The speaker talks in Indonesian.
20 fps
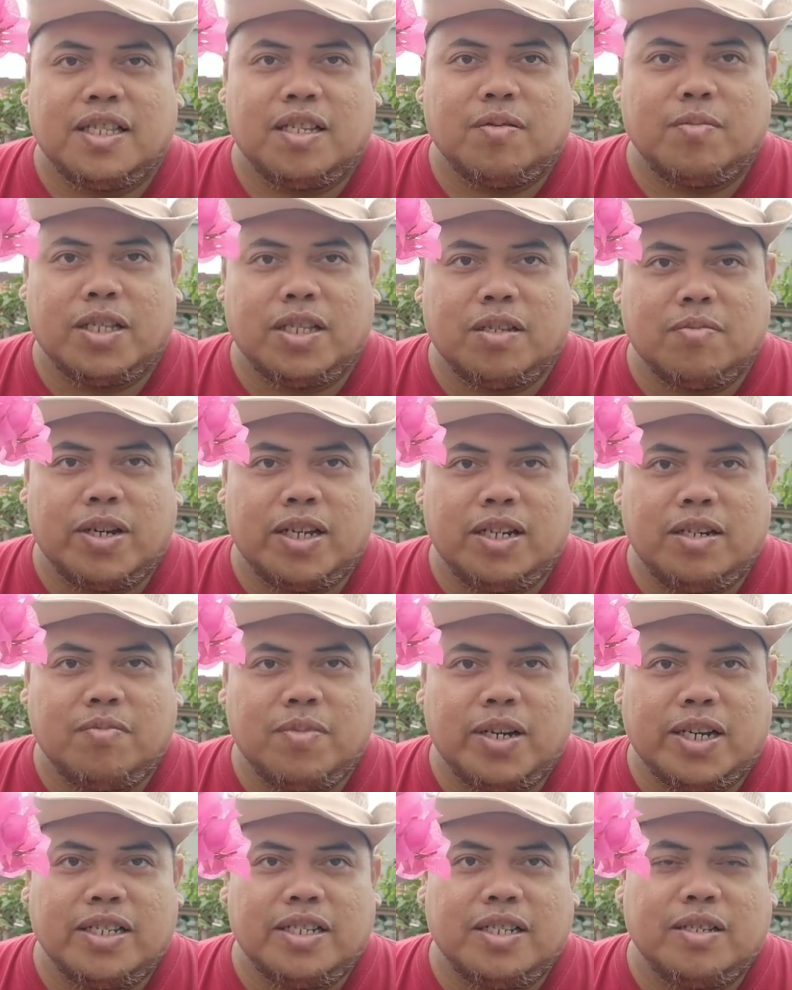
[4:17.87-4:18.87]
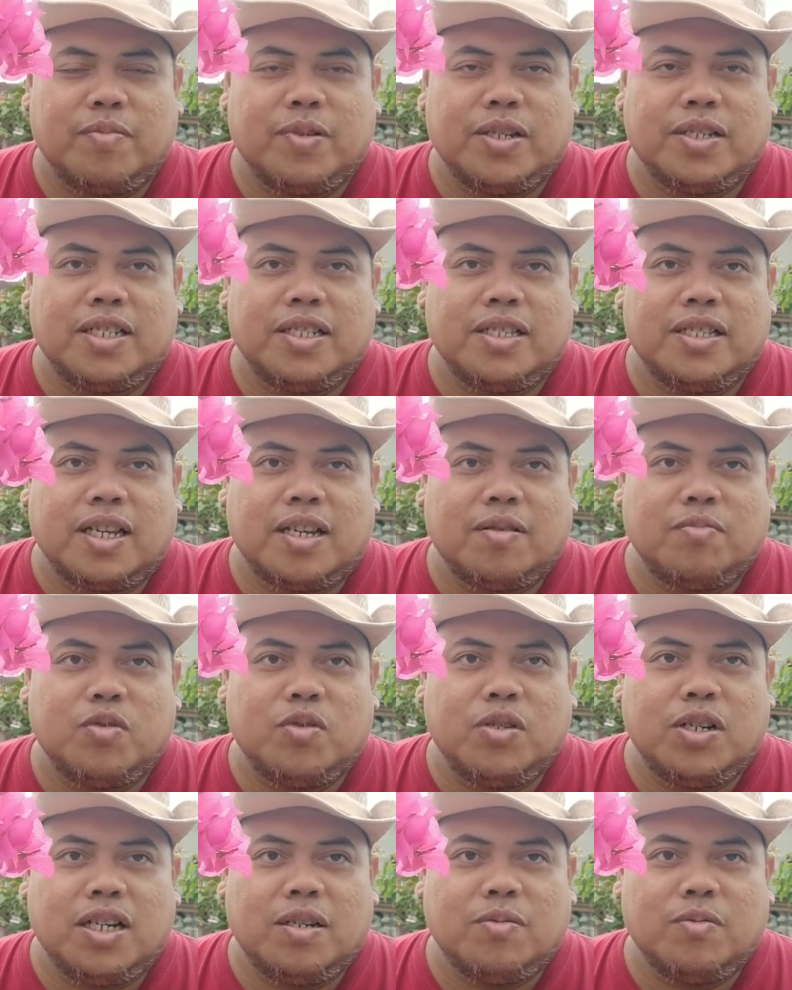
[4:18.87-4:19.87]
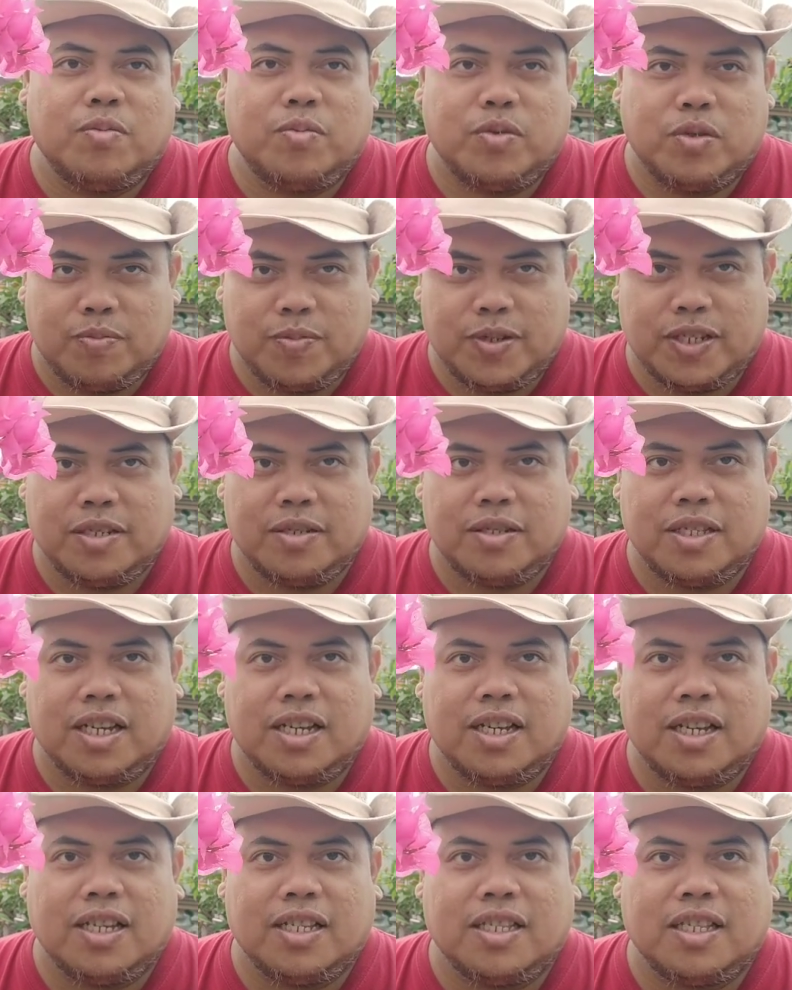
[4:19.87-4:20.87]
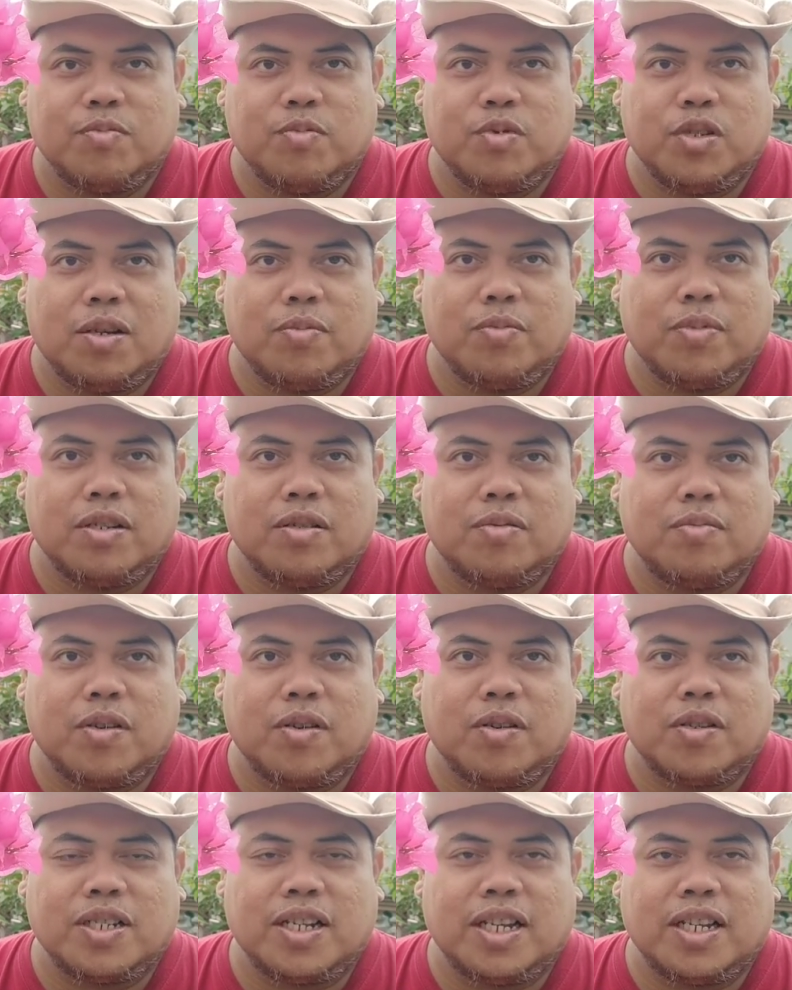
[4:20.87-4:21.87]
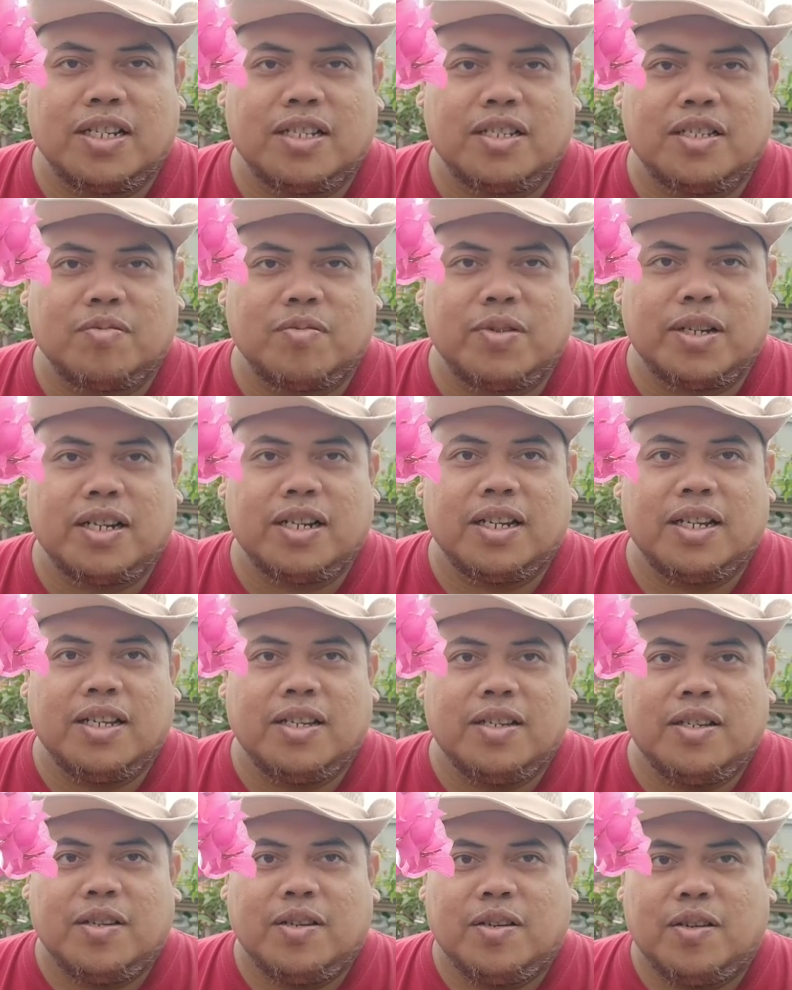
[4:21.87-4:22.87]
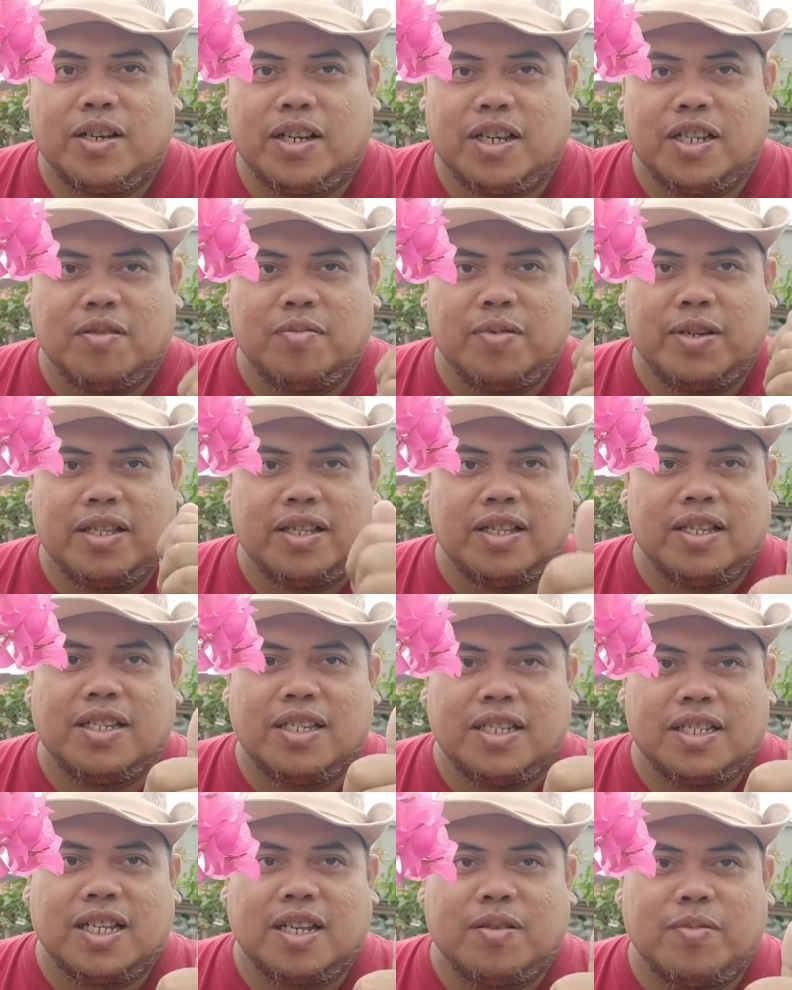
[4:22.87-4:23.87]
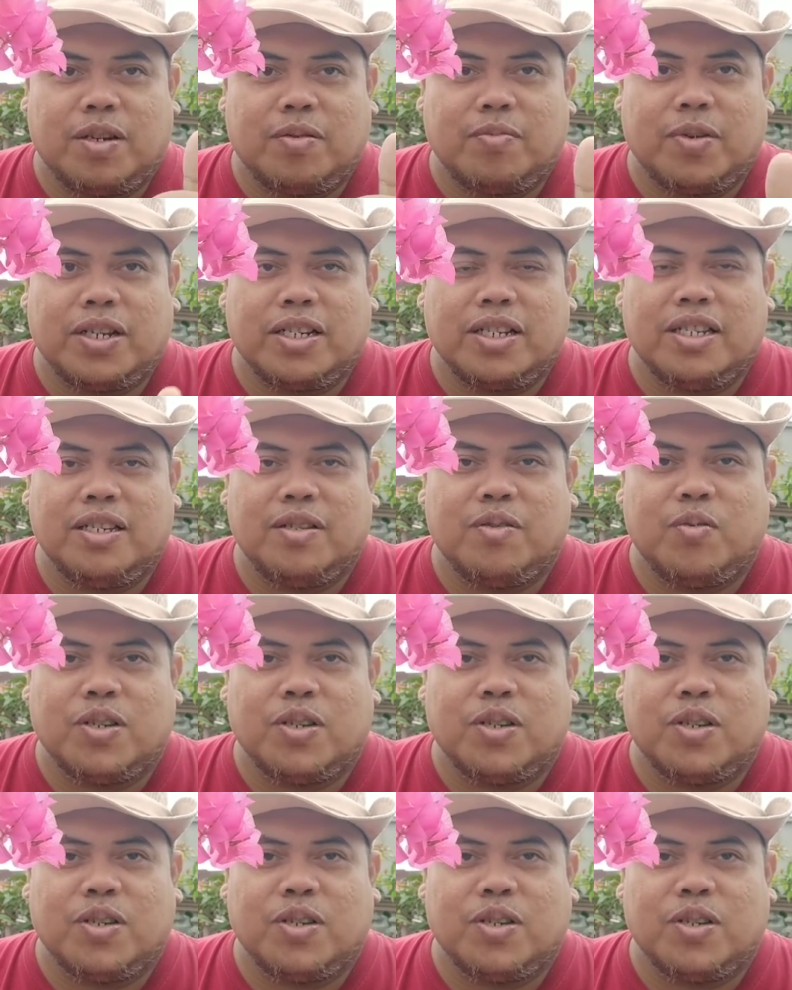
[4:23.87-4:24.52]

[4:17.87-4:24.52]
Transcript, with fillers: teman-teman baik pecinta bunga maupun pecinta tabu lampat Mekos Garden sobat Oke sobat, selamat pagi.